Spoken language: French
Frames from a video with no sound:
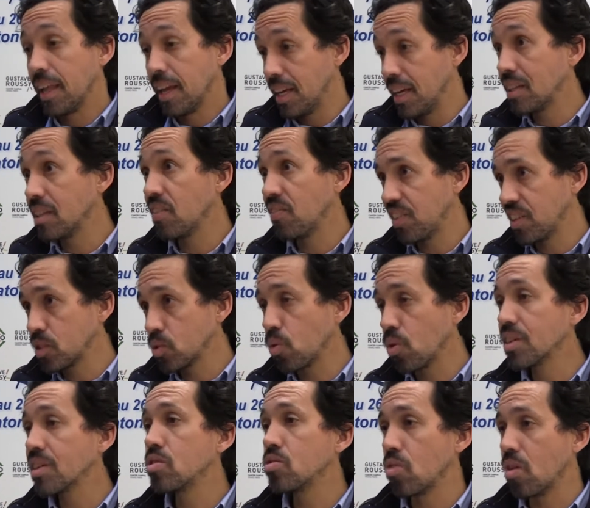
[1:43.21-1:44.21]
Et il y a des phases
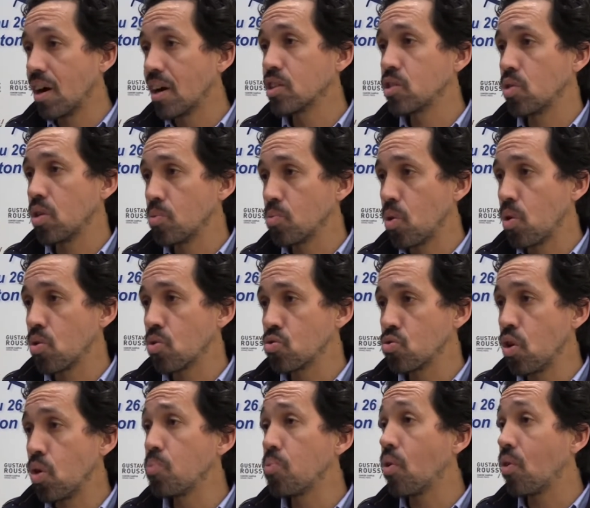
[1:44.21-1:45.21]
3 qui sont actuellement en
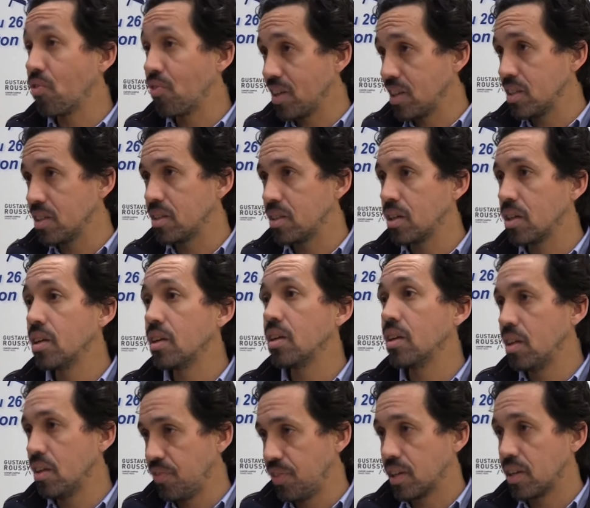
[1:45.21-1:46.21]
cours pour valider
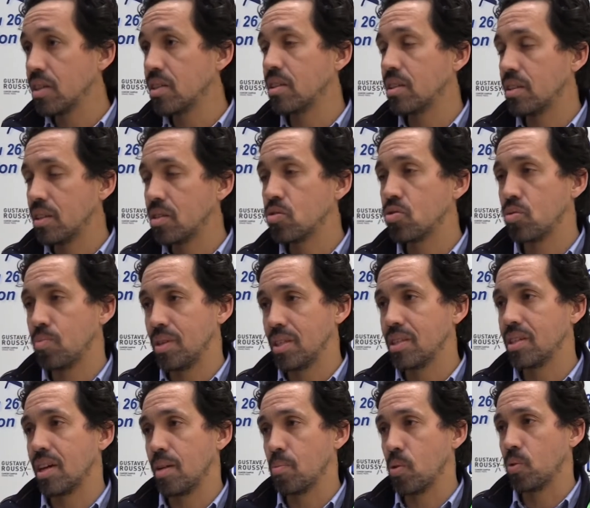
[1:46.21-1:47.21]
l'efficacité de ce
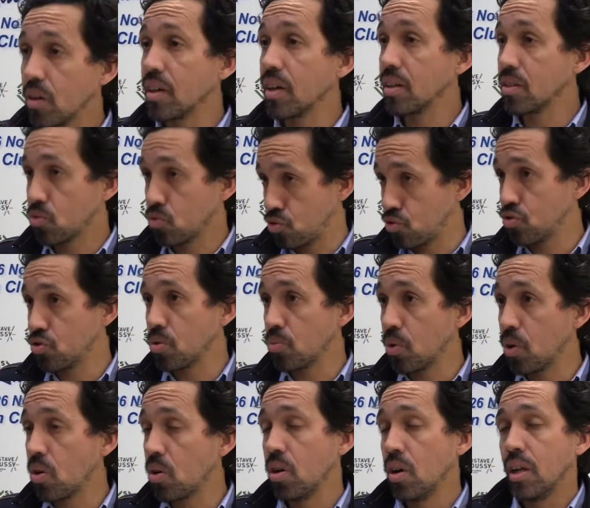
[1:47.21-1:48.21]
médicament. Il y a
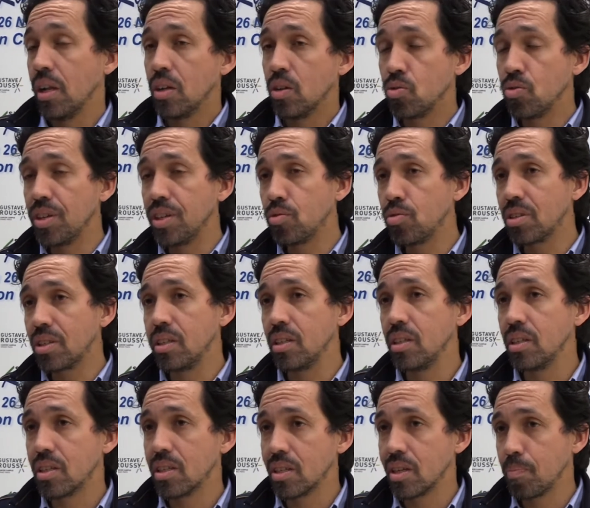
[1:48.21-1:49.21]
justement une étude
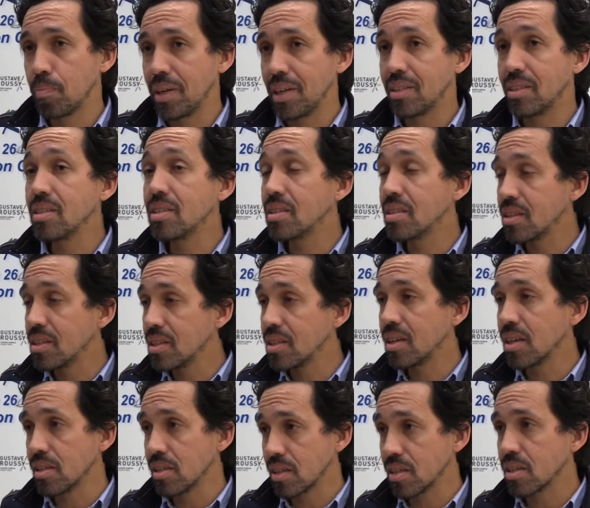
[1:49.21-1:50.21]
clinique qui s'appelle Destiny
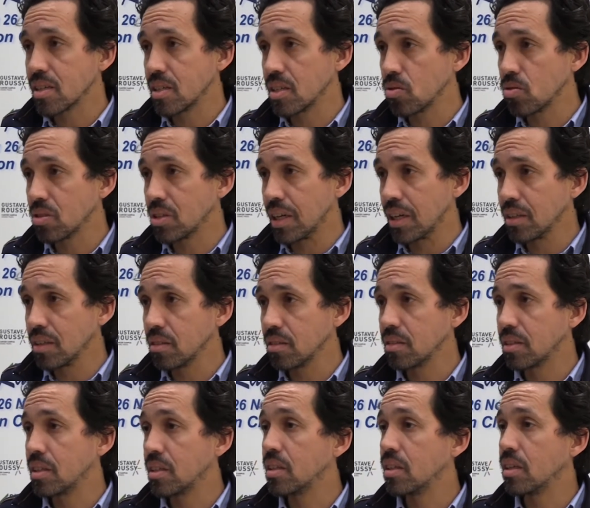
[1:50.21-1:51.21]
Gastric
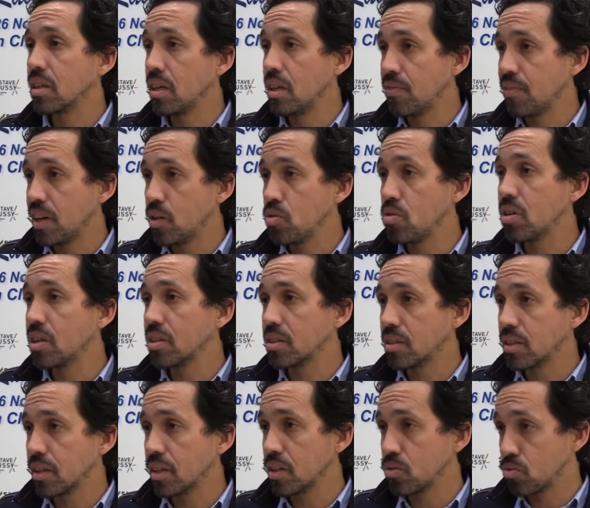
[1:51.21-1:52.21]
04 qui évalue
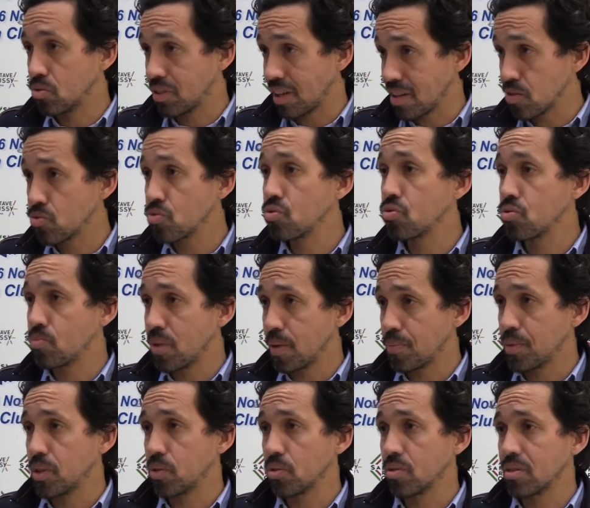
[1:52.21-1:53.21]
l'intérêt du
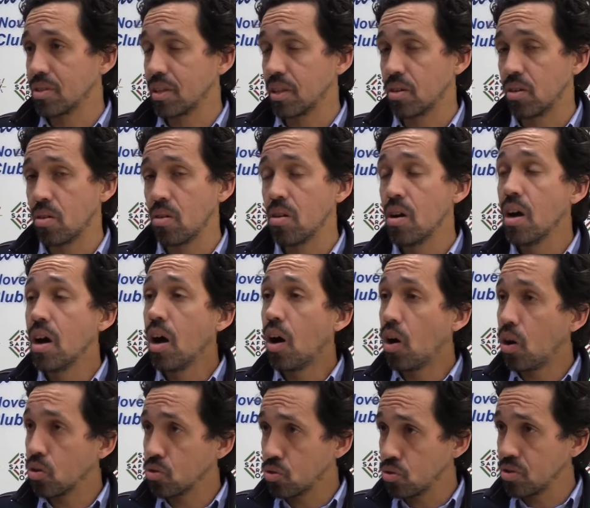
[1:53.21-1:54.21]
trastuzumab deruxtecan
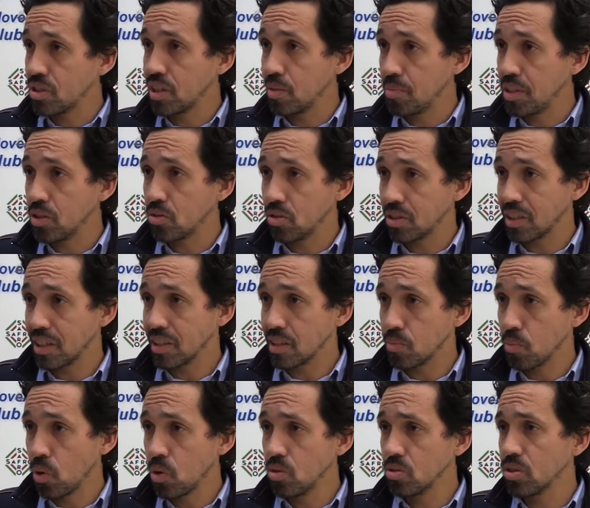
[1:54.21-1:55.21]
en deuxième ligne de
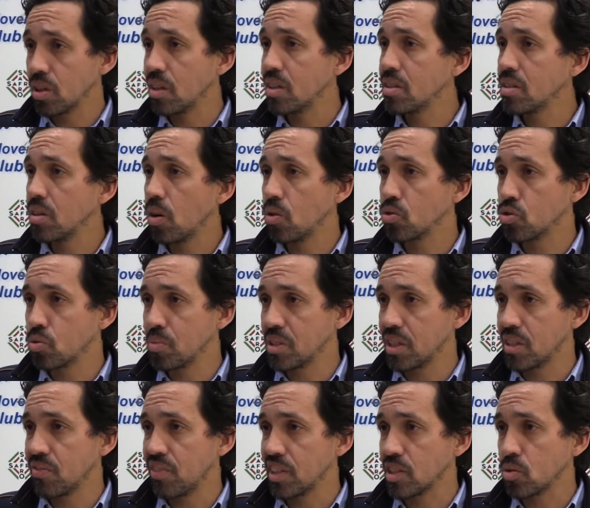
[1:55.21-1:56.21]
traitement. C'est un essai
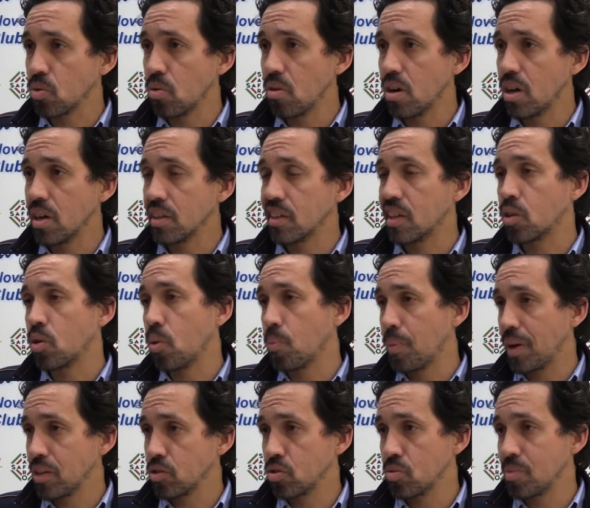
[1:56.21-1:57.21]
randomisé de phase 3 hein, qui
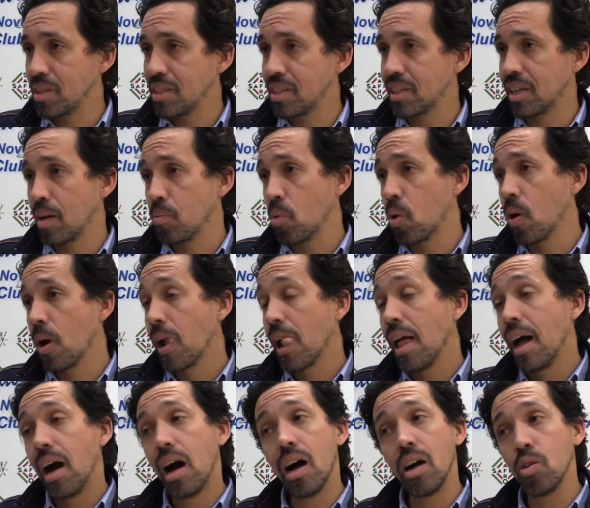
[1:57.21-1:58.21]
compare ce médicament
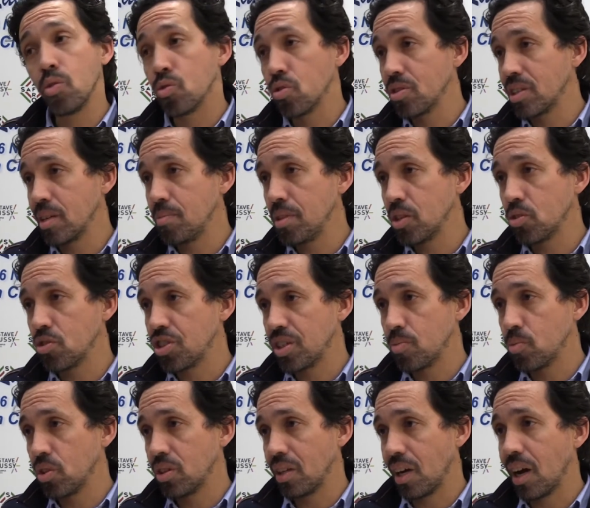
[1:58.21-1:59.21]
à une deuxième ligne de
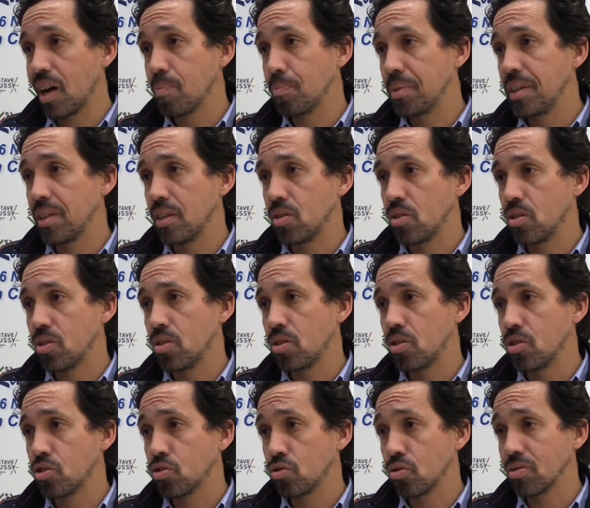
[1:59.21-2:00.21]
chimiothérapie
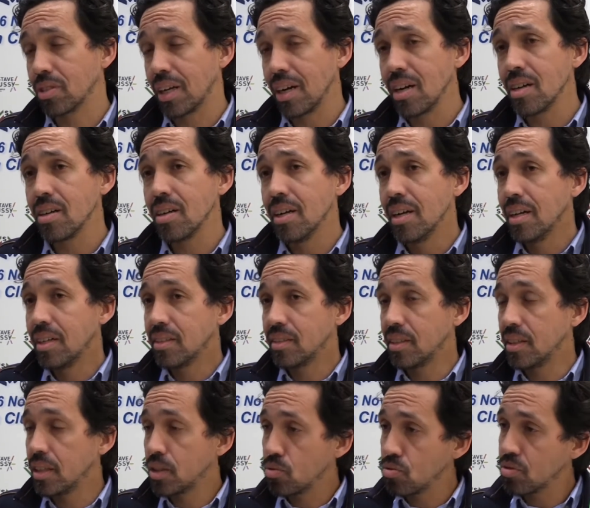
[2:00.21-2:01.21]
euh, standard.
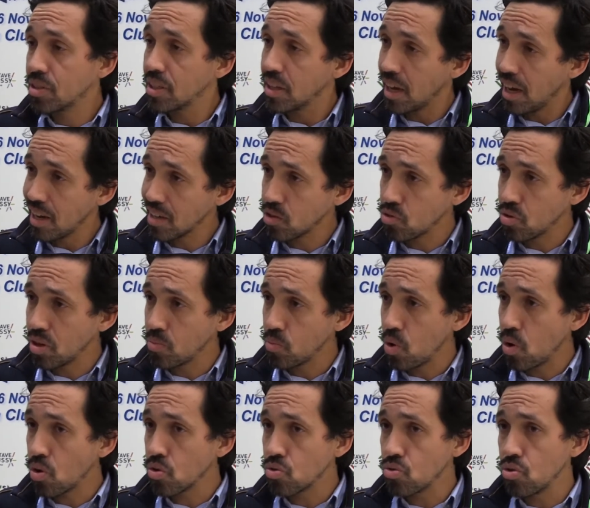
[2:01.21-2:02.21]
C'est une étude qui est
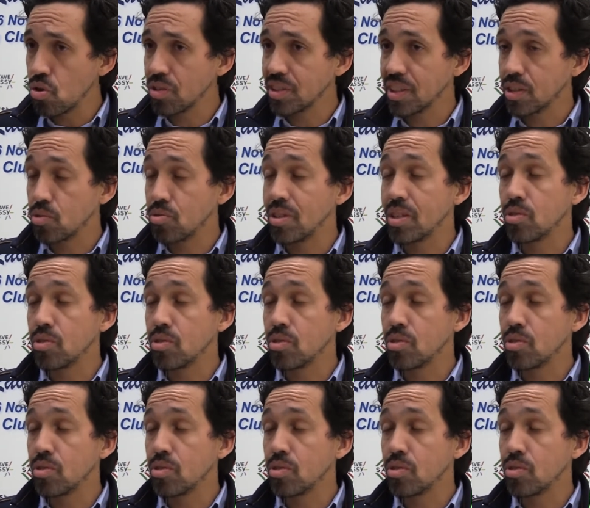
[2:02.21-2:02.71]
actuellement en cours, c'est une